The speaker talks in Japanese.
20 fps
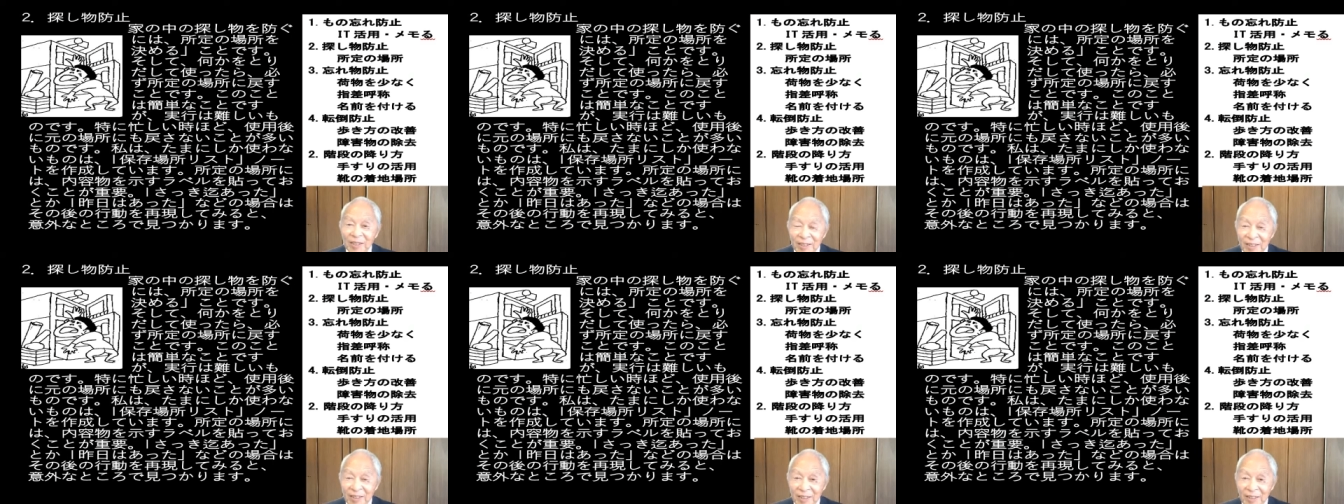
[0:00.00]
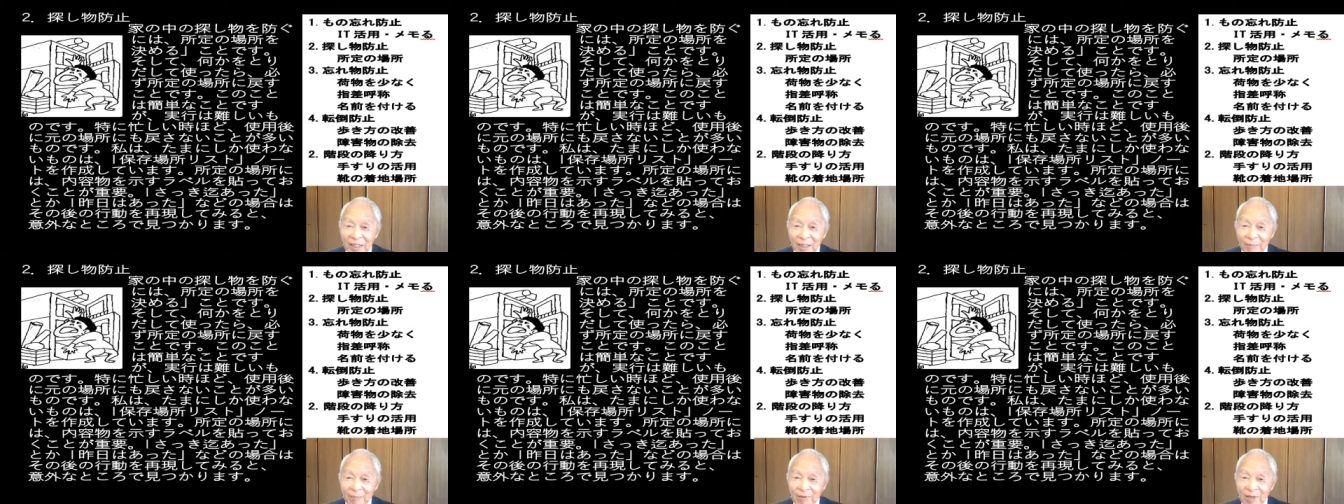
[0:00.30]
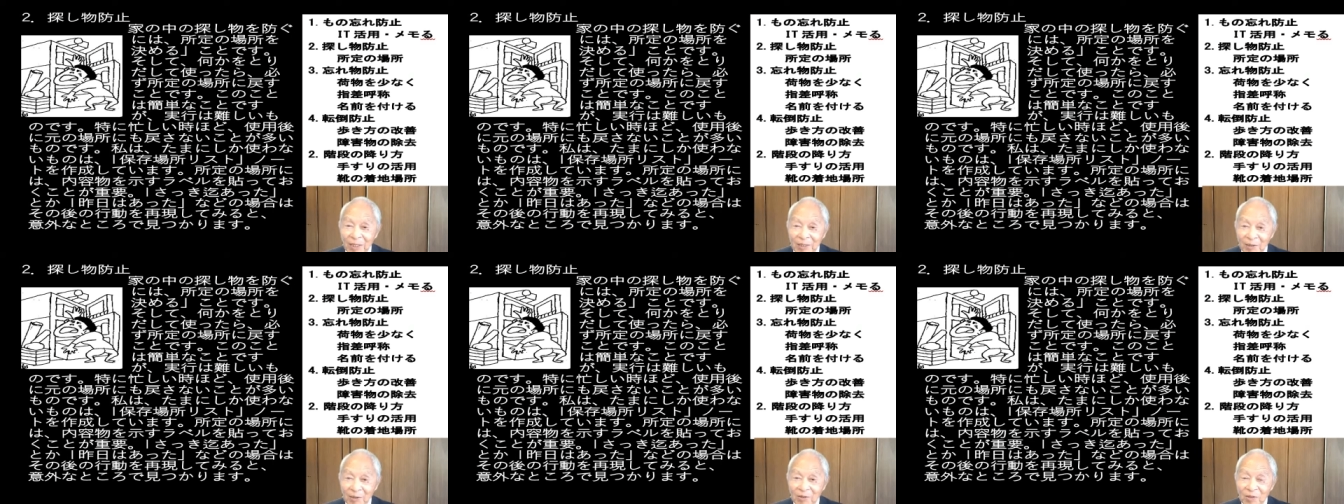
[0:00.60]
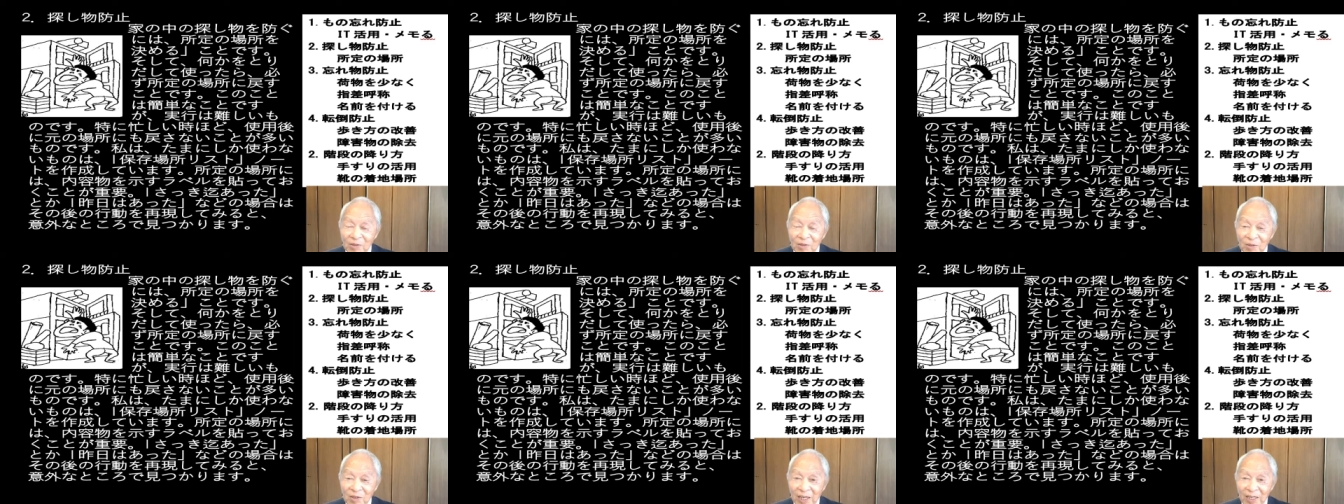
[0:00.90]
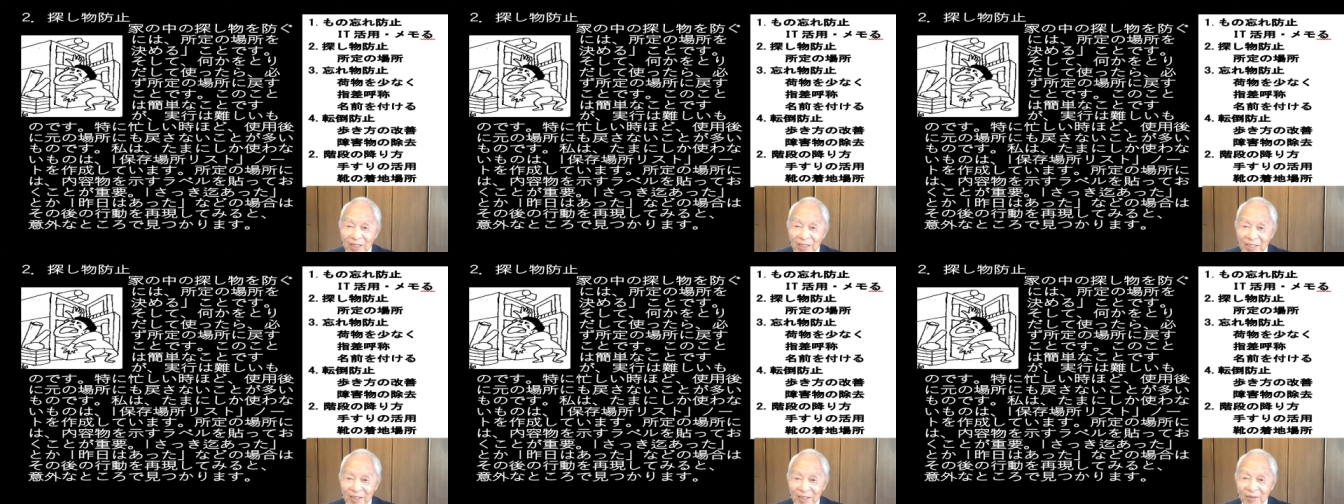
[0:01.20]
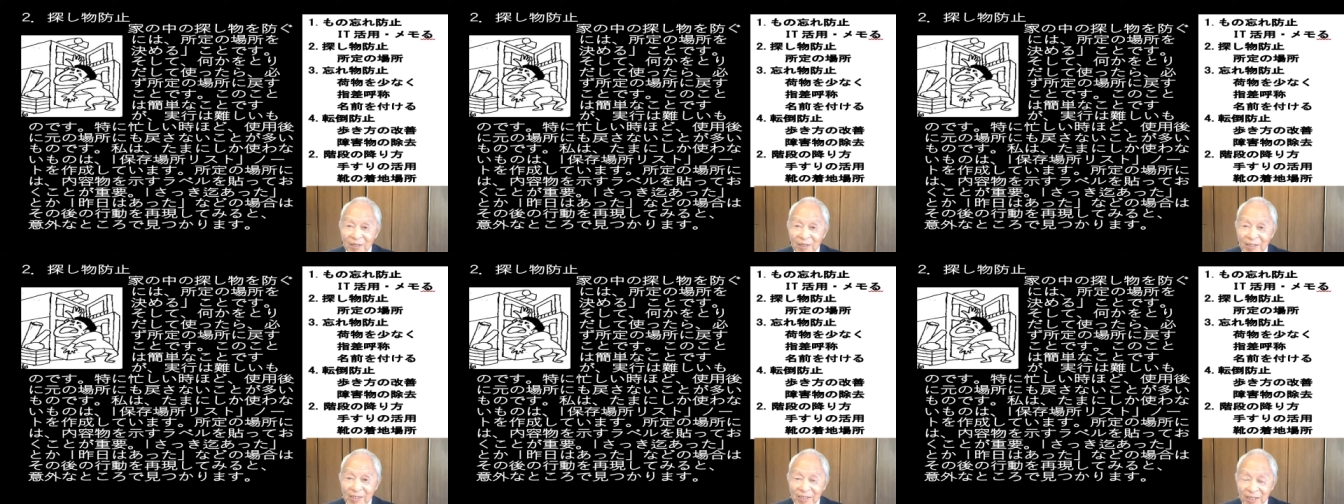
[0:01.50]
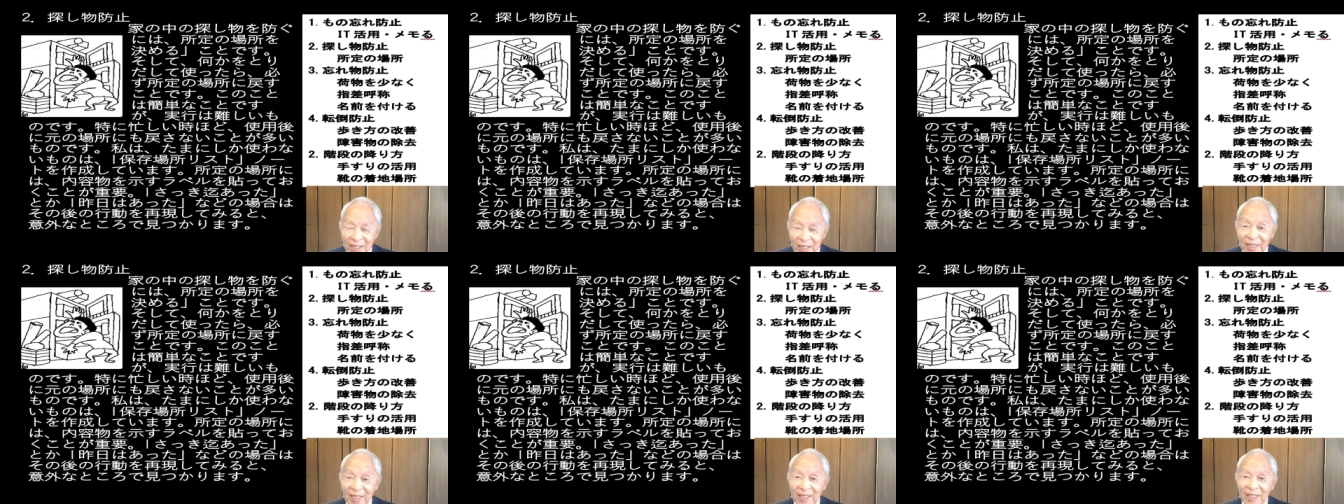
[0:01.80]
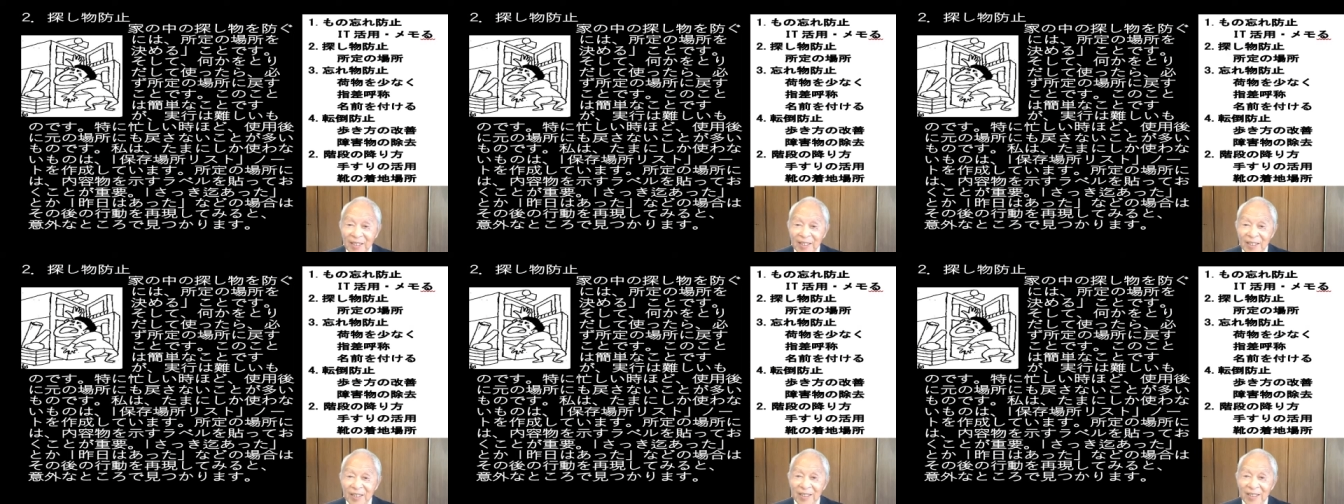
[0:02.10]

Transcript: えー、テプラという会社のですね、